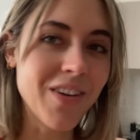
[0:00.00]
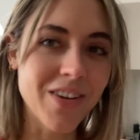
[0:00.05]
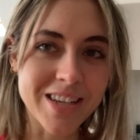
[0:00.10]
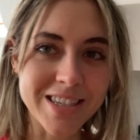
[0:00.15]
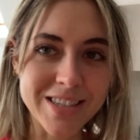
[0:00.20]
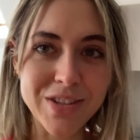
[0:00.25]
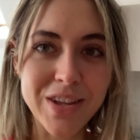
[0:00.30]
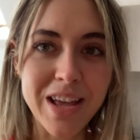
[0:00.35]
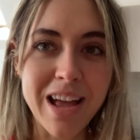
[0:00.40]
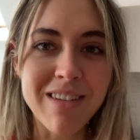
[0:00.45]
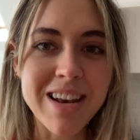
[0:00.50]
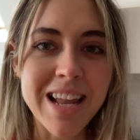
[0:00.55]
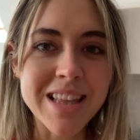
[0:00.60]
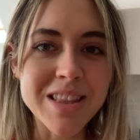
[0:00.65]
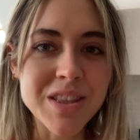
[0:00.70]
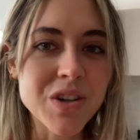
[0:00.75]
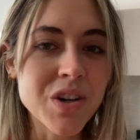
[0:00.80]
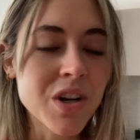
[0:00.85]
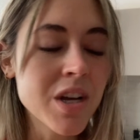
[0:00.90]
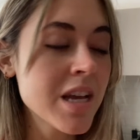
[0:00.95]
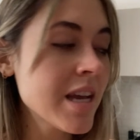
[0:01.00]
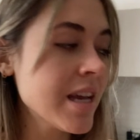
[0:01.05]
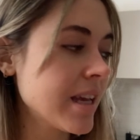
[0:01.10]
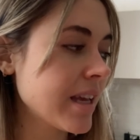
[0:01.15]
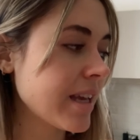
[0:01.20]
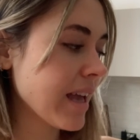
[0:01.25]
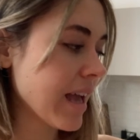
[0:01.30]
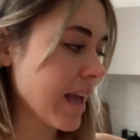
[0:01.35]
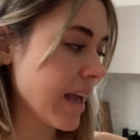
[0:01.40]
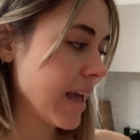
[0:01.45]
lo que estoy hablando
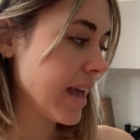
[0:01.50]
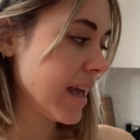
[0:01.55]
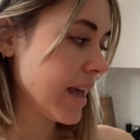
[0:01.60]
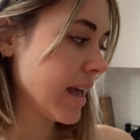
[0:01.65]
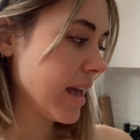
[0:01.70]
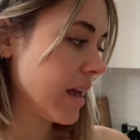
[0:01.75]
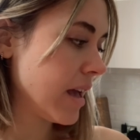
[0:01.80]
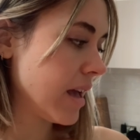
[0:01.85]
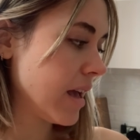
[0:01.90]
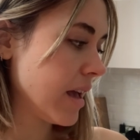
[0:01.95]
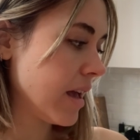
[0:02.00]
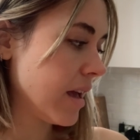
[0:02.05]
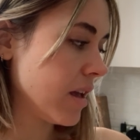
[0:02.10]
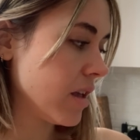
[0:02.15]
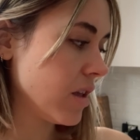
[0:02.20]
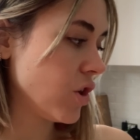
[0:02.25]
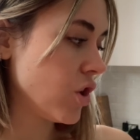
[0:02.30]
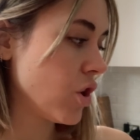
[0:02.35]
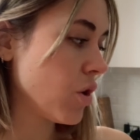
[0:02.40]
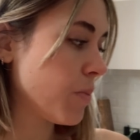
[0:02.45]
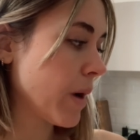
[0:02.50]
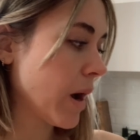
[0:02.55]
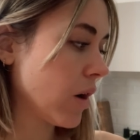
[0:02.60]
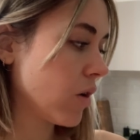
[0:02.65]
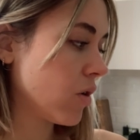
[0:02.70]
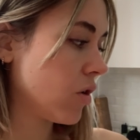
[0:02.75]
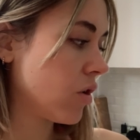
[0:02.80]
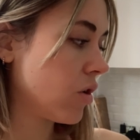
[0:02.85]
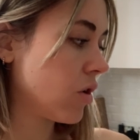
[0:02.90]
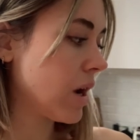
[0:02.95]
que yo
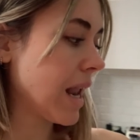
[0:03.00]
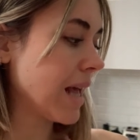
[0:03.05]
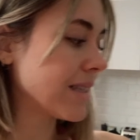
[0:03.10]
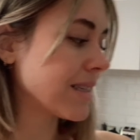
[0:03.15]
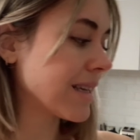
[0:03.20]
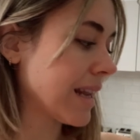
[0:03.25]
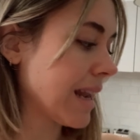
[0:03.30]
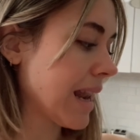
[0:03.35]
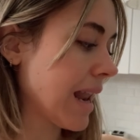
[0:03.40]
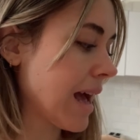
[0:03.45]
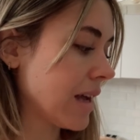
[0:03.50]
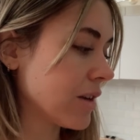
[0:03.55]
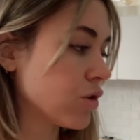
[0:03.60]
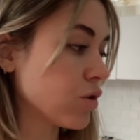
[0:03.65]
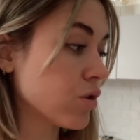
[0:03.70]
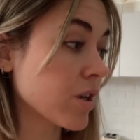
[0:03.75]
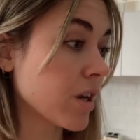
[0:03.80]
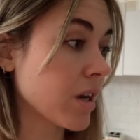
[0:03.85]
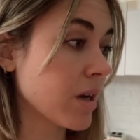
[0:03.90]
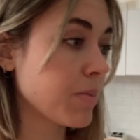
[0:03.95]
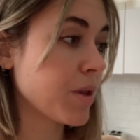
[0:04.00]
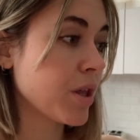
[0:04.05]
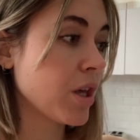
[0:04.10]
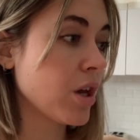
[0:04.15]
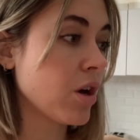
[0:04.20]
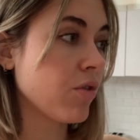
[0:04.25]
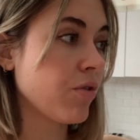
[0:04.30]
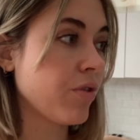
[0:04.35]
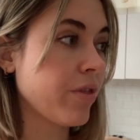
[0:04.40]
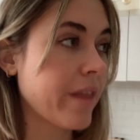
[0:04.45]
pago la
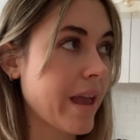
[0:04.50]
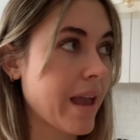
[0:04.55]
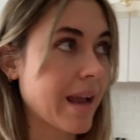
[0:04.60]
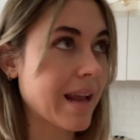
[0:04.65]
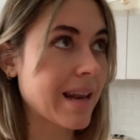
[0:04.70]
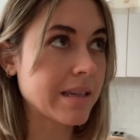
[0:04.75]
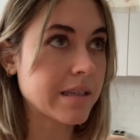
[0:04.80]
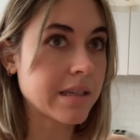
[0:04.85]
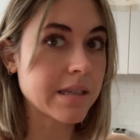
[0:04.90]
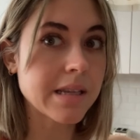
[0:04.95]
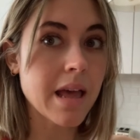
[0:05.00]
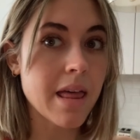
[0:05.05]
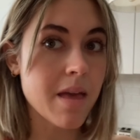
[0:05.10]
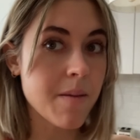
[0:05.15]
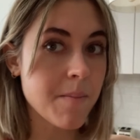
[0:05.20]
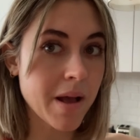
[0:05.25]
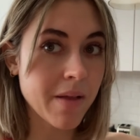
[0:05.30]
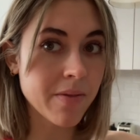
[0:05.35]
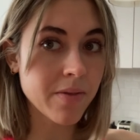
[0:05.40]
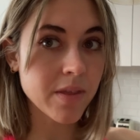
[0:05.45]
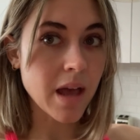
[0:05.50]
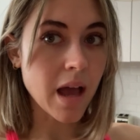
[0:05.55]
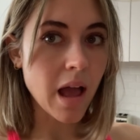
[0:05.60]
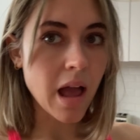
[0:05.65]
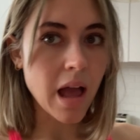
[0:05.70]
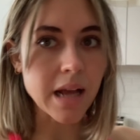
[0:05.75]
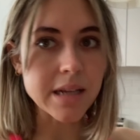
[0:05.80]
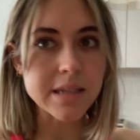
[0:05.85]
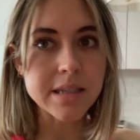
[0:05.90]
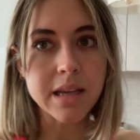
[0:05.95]
suscripción de clases a demanda
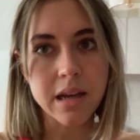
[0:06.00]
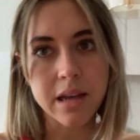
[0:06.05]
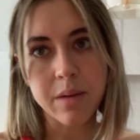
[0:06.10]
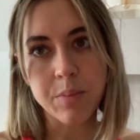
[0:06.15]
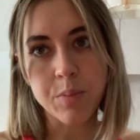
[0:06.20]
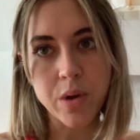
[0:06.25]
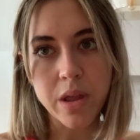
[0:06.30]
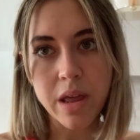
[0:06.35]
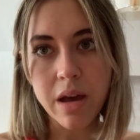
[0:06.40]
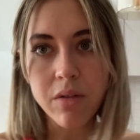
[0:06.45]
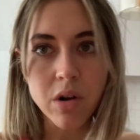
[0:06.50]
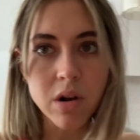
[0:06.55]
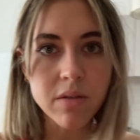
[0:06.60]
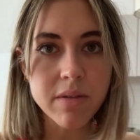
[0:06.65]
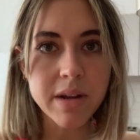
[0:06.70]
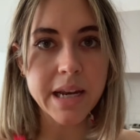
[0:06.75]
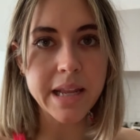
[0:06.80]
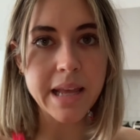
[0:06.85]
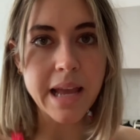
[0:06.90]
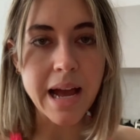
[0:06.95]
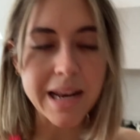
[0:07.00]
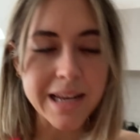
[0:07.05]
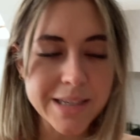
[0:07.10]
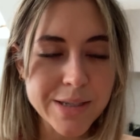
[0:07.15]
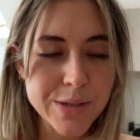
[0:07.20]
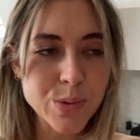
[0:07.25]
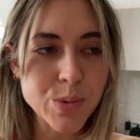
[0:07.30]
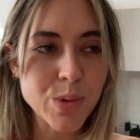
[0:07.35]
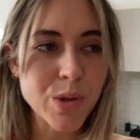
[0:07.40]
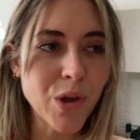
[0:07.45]
hasta que pueda volver ya al
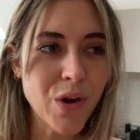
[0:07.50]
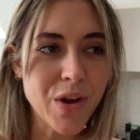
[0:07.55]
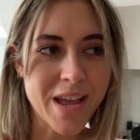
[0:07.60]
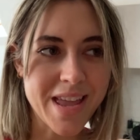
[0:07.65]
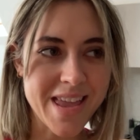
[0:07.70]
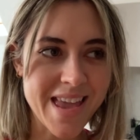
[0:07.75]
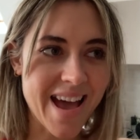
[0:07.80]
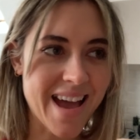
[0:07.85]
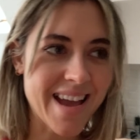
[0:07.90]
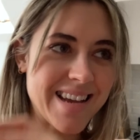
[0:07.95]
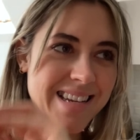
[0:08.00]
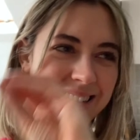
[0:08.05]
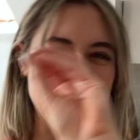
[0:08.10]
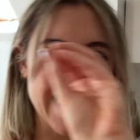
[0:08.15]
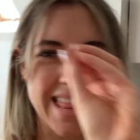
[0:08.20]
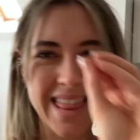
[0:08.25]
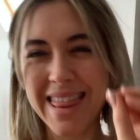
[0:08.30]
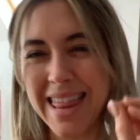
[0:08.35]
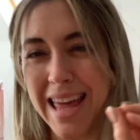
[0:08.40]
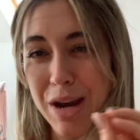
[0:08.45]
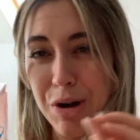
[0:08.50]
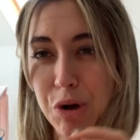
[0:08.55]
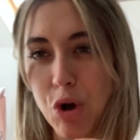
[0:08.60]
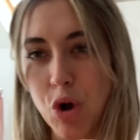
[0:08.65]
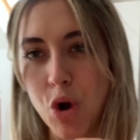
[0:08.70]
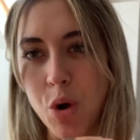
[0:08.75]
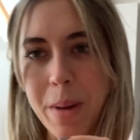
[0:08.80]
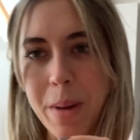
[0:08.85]
estudio, que ya es cero